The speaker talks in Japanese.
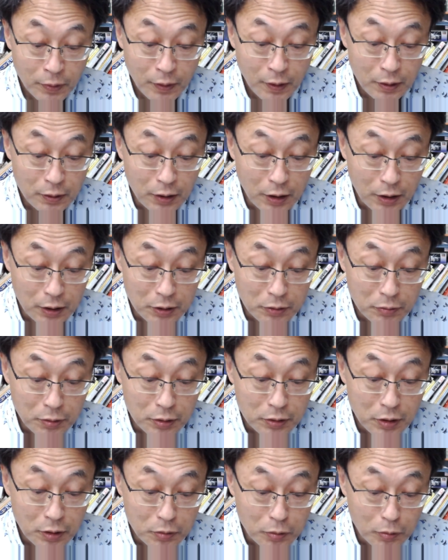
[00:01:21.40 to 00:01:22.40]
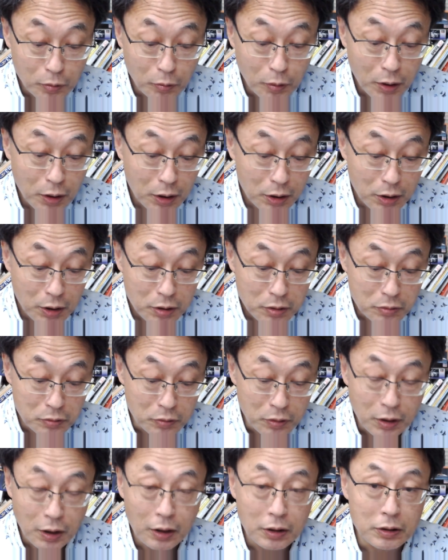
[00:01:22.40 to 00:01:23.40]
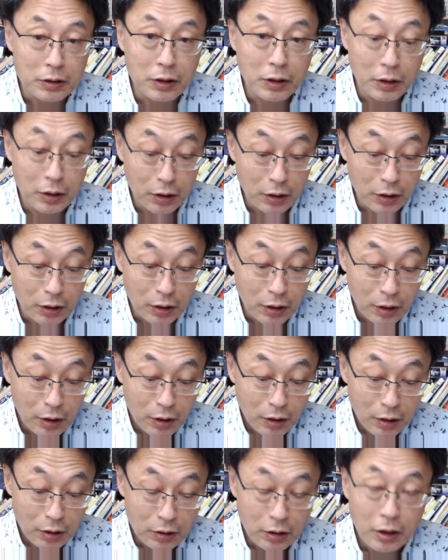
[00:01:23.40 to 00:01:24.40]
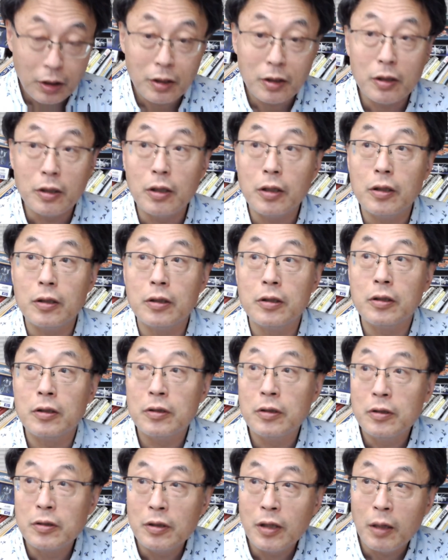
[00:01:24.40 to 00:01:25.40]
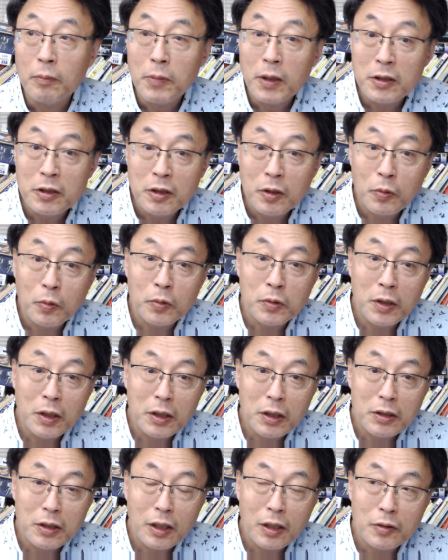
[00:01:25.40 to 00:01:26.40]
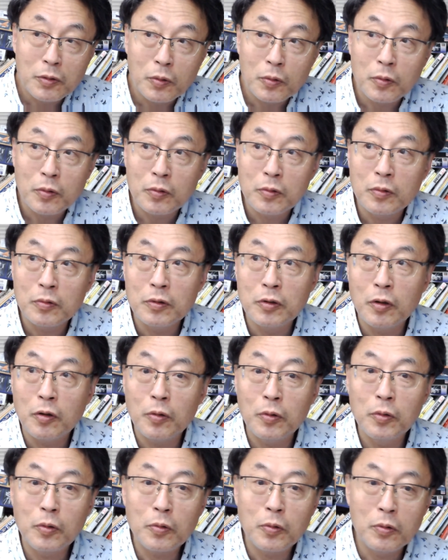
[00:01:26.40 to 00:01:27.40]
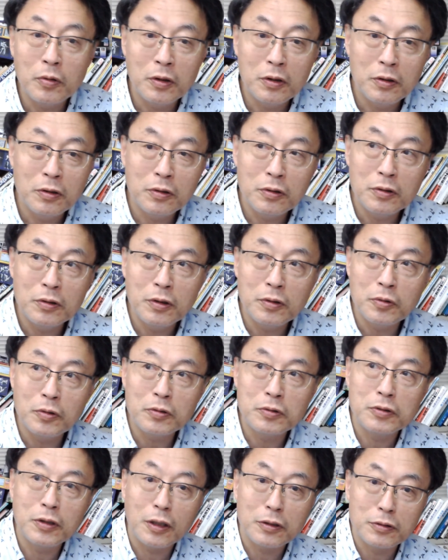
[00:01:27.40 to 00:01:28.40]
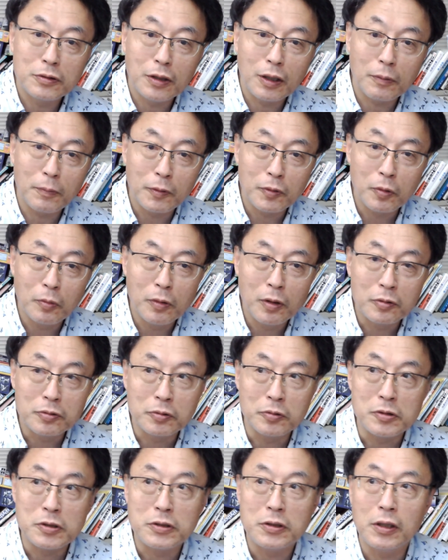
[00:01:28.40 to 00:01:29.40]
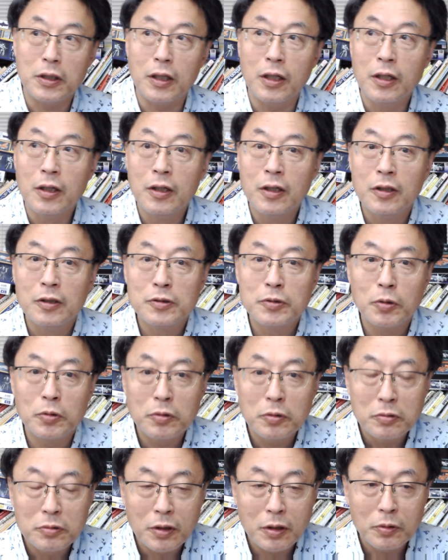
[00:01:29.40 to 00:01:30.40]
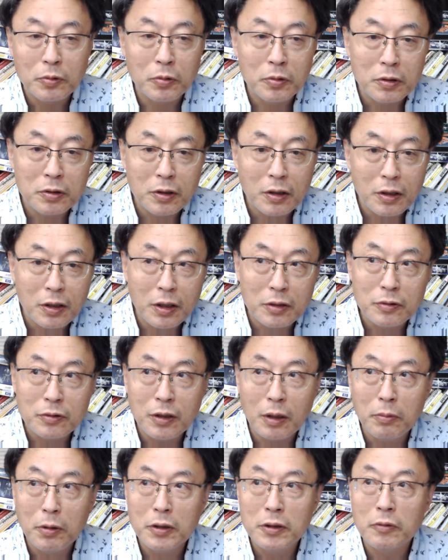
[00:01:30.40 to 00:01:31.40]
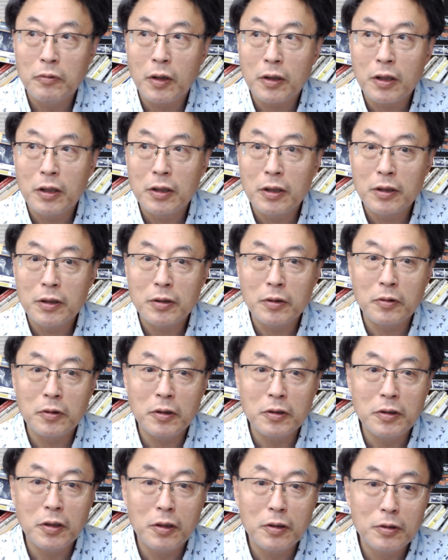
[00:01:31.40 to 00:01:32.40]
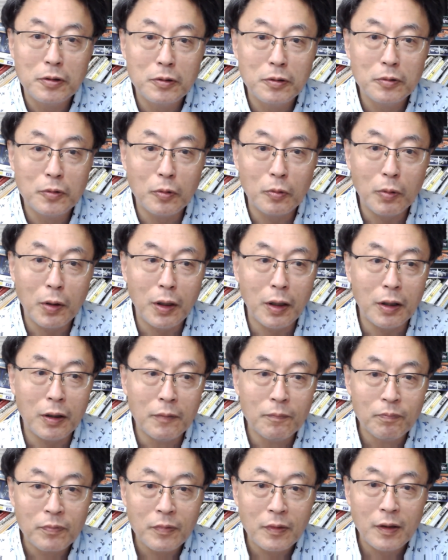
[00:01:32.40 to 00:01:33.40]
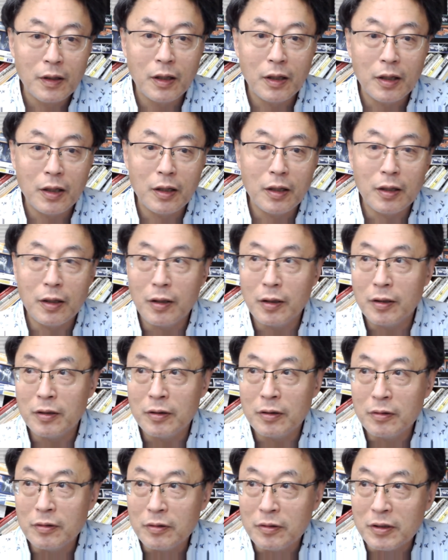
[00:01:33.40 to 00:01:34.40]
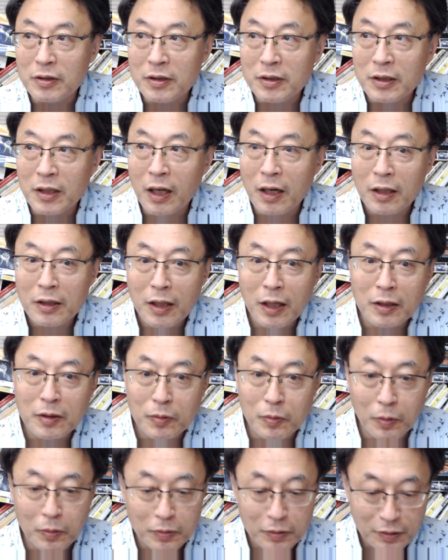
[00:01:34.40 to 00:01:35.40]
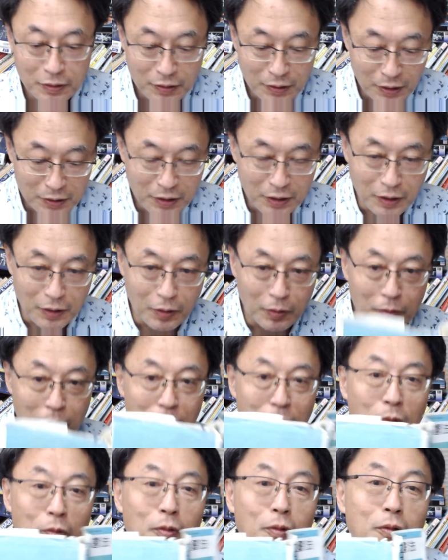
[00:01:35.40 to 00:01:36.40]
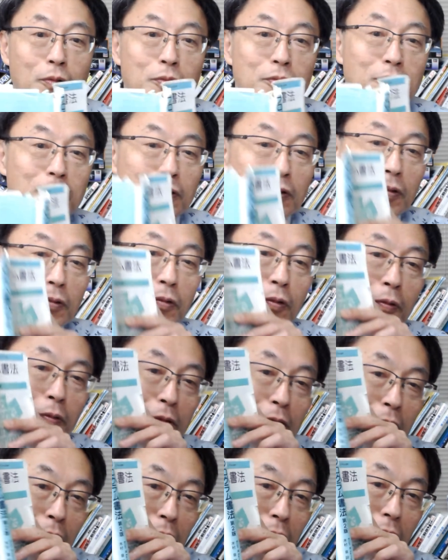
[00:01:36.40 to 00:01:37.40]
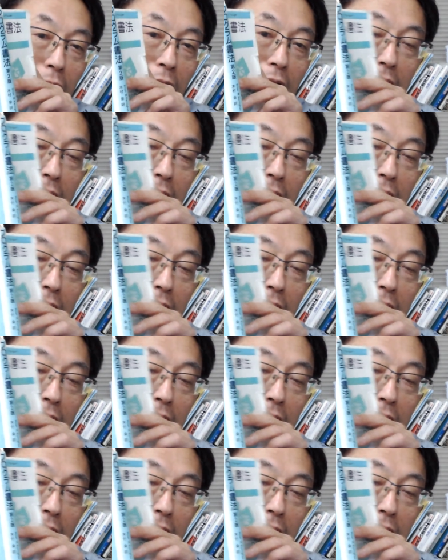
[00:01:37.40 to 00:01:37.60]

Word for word: できるだけその分かりやすく書いてであんまり技巧的なあのよほど効率が良くなるならともかくとしてちょっとぐらい効率上がるために分かりやすさを犠牲するのは、えー、やらないとなぜならこの本の読んで